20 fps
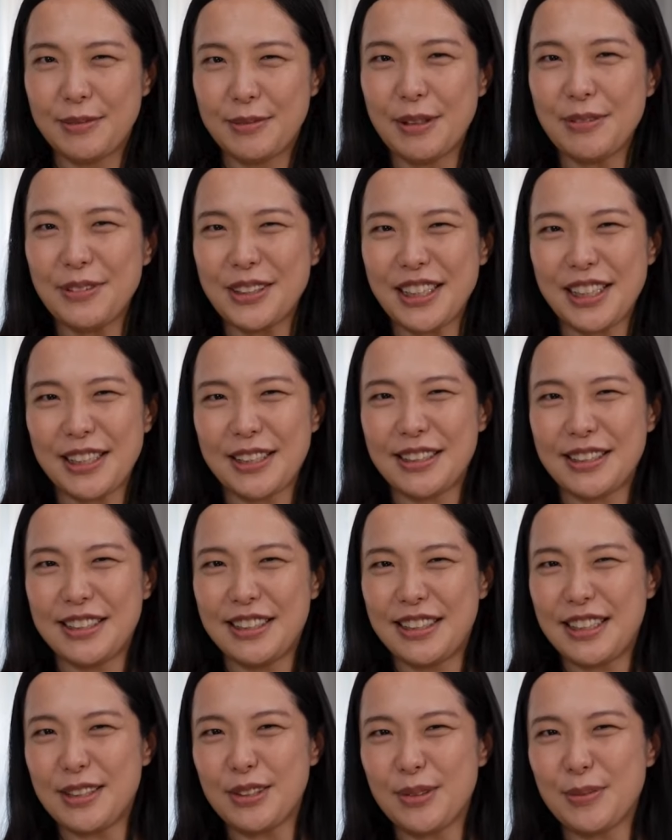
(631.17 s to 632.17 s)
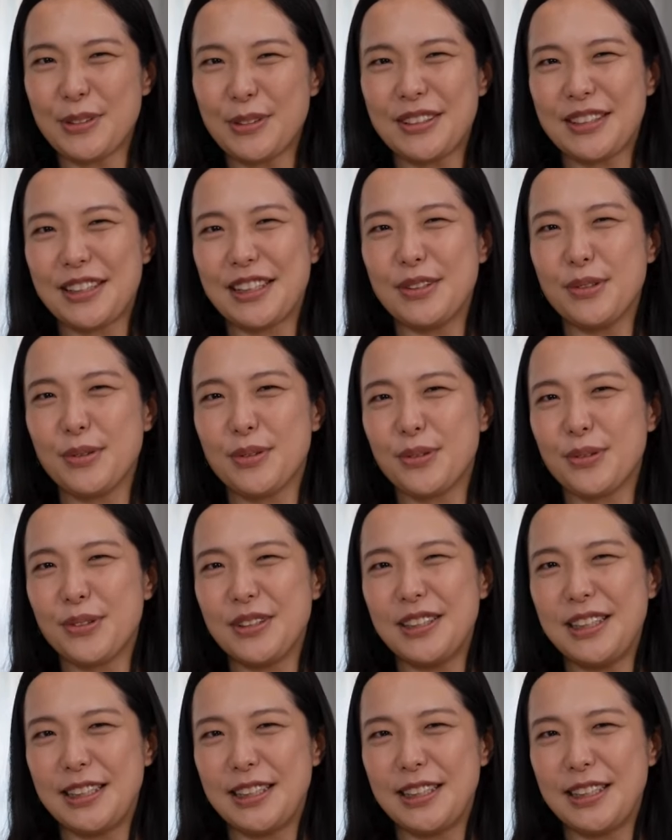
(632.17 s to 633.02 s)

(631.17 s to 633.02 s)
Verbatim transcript: 今まで似てると思ってたけどそこ